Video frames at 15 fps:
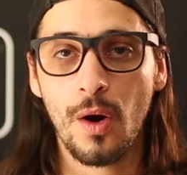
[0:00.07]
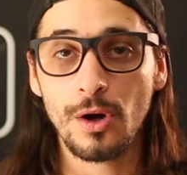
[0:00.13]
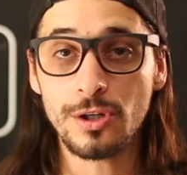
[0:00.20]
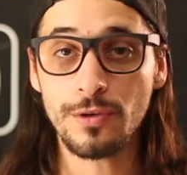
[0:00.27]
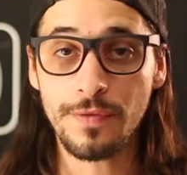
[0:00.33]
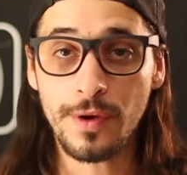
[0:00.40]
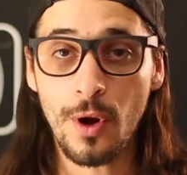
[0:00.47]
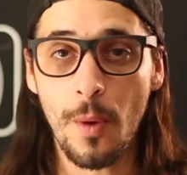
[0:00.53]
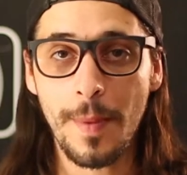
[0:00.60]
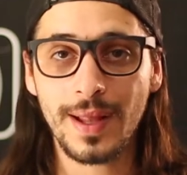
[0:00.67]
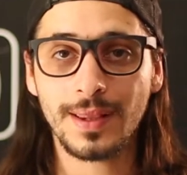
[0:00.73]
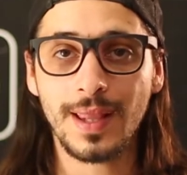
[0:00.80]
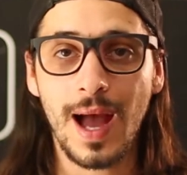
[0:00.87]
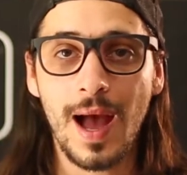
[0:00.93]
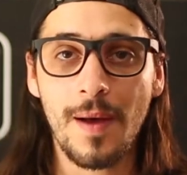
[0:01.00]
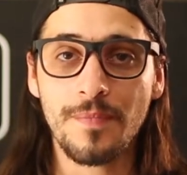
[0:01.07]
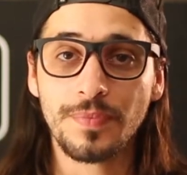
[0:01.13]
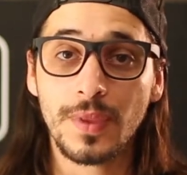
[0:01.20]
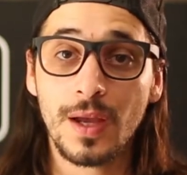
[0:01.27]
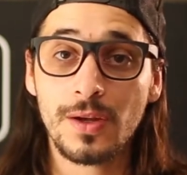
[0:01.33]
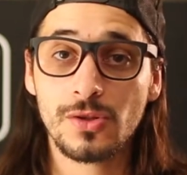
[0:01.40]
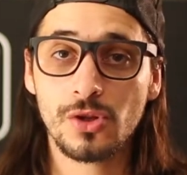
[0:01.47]
Hoje eu vim
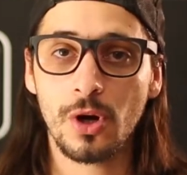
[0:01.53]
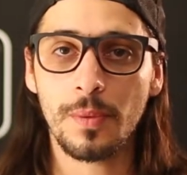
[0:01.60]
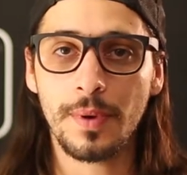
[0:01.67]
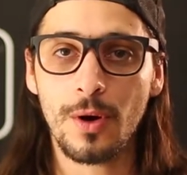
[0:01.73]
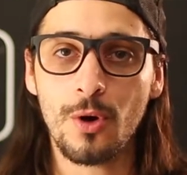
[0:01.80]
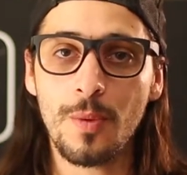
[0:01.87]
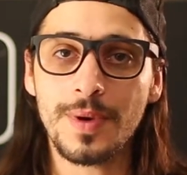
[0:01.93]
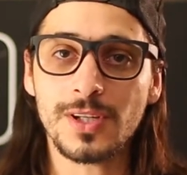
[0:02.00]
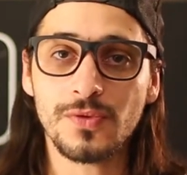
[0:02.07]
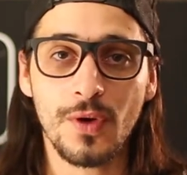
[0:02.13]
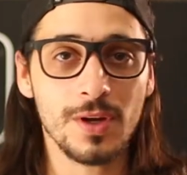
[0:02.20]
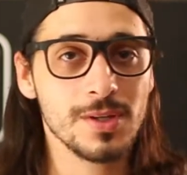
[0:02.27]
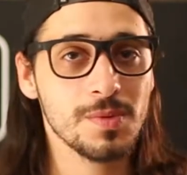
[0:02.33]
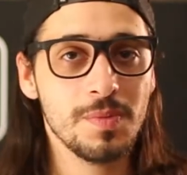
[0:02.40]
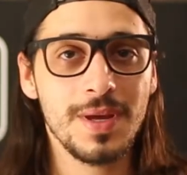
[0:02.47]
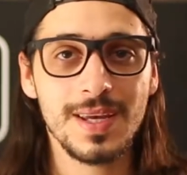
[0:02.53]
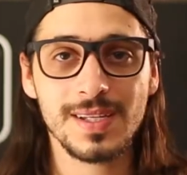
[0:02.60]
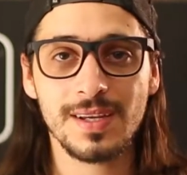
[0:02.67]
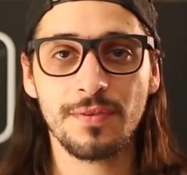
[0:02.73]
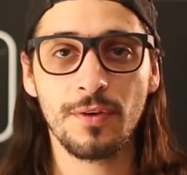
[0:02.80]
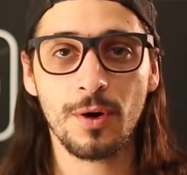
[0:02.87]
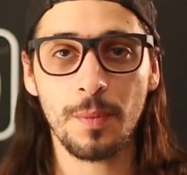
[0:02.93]
comentar sobre algumas fotos
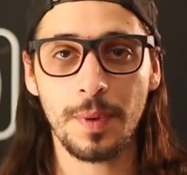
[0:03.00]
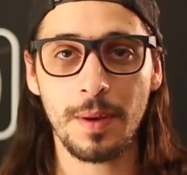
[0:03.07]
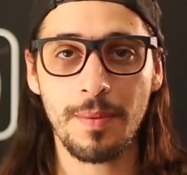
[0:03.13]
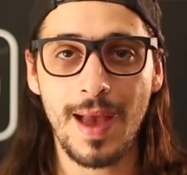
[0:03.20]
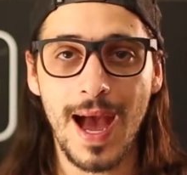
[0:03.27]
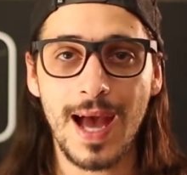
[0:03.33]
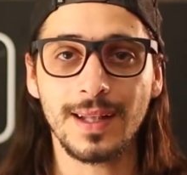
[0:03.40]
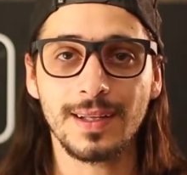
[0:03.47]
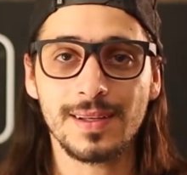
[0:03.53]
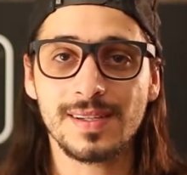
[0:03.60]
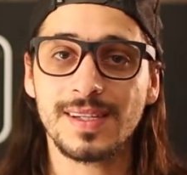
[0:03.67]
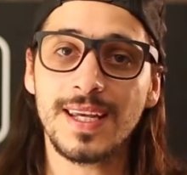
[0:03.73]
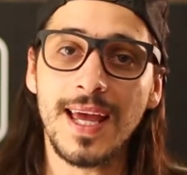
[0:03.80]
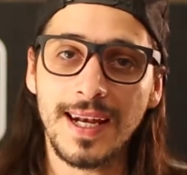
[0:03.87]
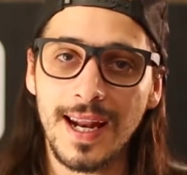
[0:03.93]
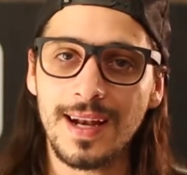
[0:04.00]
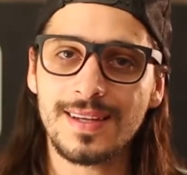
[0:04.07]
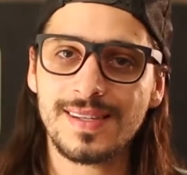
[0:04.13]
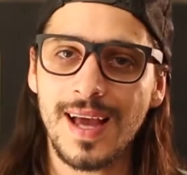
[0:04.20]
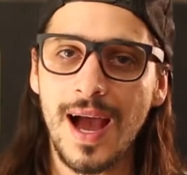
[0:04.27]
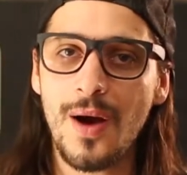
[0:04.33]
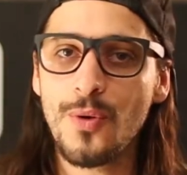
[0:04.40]
minhas que foram premiadas e
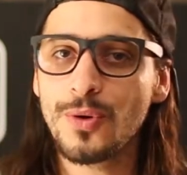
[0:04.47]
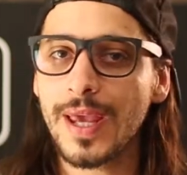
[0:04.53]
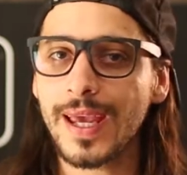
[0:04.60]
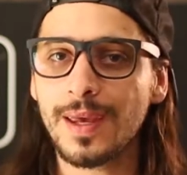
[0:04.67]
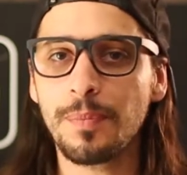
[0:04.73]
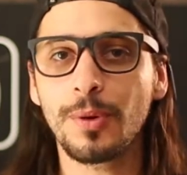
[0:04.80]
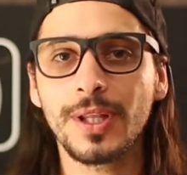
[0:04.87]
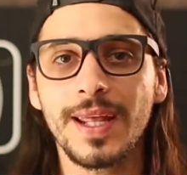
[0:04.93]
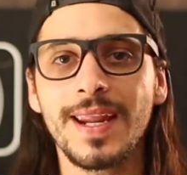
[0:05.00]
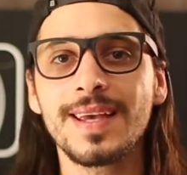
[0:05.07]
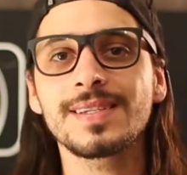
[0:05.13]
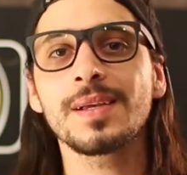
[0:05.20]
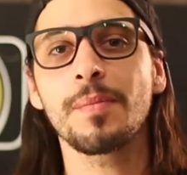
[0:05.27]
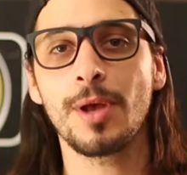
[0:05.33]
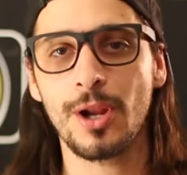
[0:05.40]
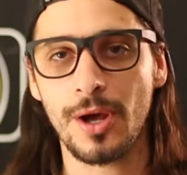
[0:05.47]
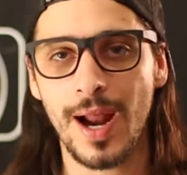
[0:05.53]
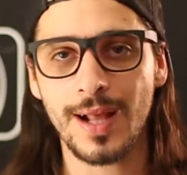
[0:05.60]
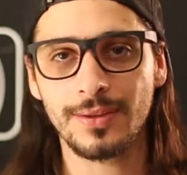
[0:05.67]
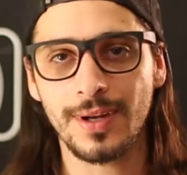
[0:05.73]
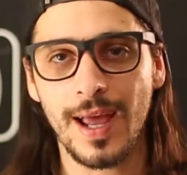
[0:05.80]
analisar o que, que poderia ser melhorado